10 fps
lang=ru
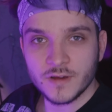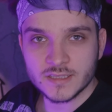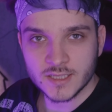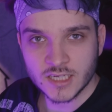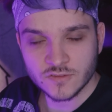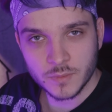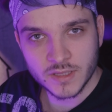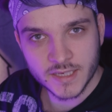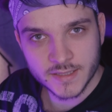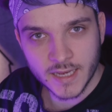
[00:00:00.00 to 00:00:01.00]
В этот раз вы мне
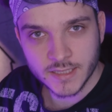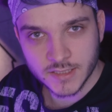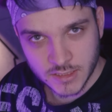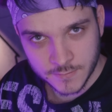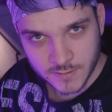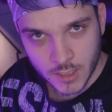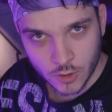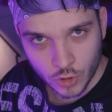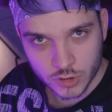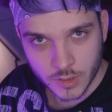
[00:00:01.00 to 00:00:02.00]
накидали действительно
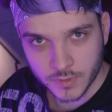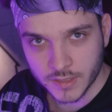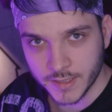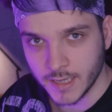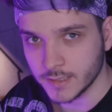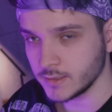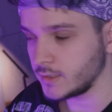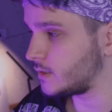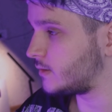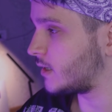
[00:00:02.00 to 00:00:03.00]
годные
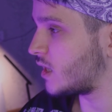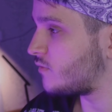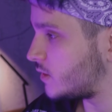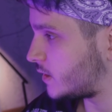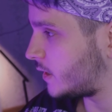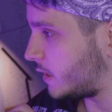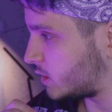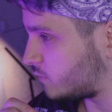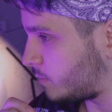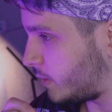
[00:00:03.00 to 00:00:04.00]
плагиаты на новинки
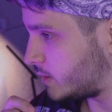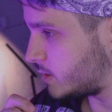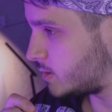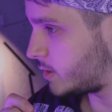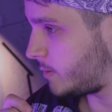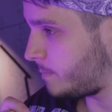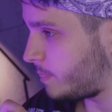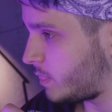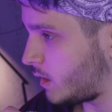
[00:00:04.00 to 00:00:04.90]
этого месяца.